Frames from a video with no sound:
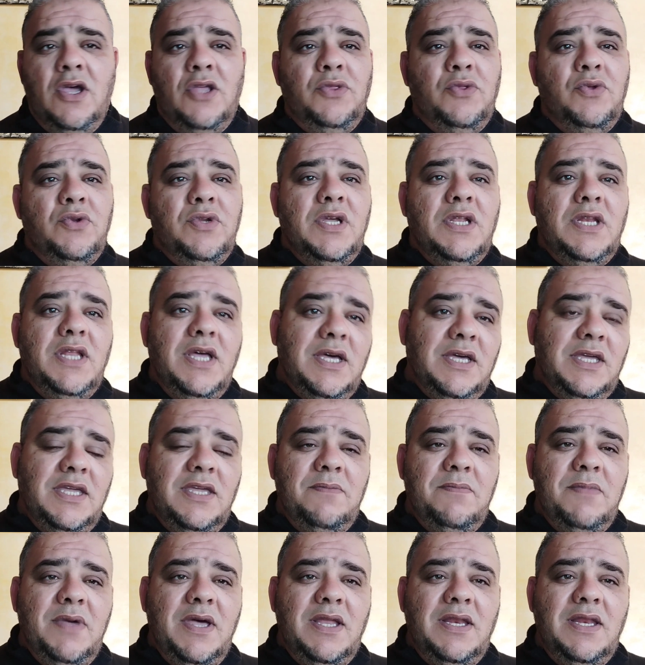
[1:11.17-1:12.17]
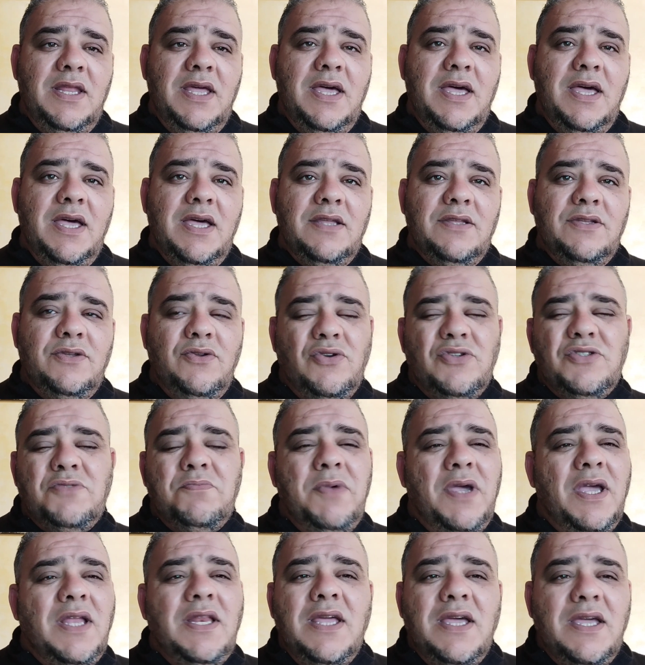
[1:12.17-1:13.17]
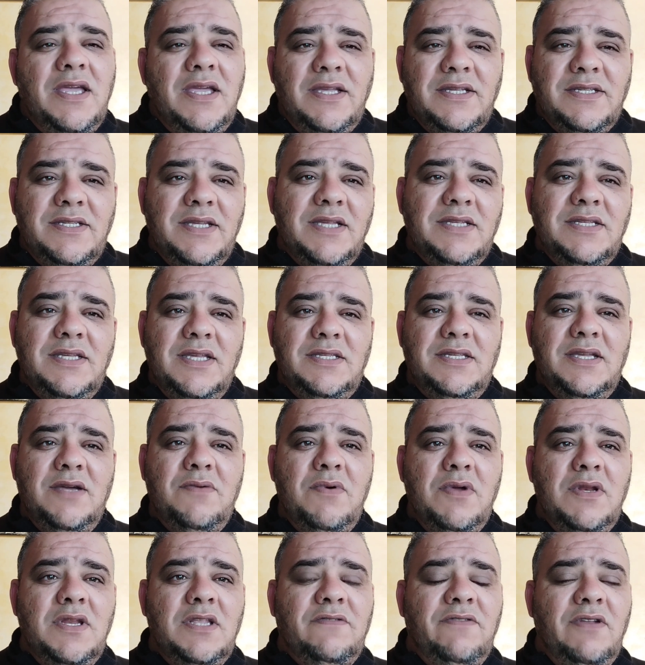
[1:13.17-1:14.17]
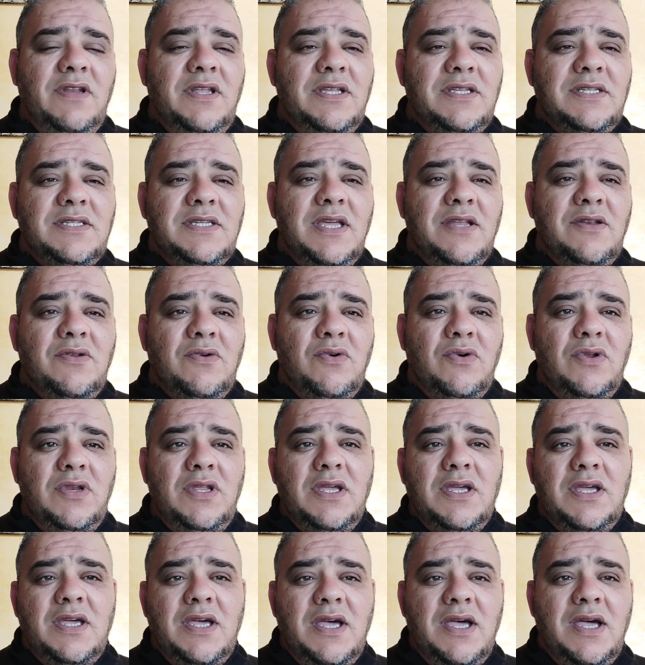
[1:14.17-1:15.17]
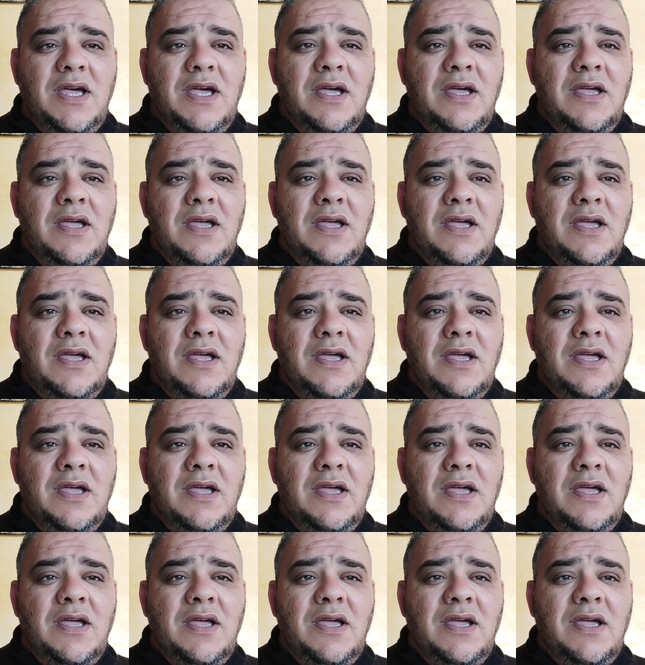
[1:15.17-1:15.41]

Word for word: الدنيا لا قيمة لها يصبح لها إحساس يتولد فالإنسان خلق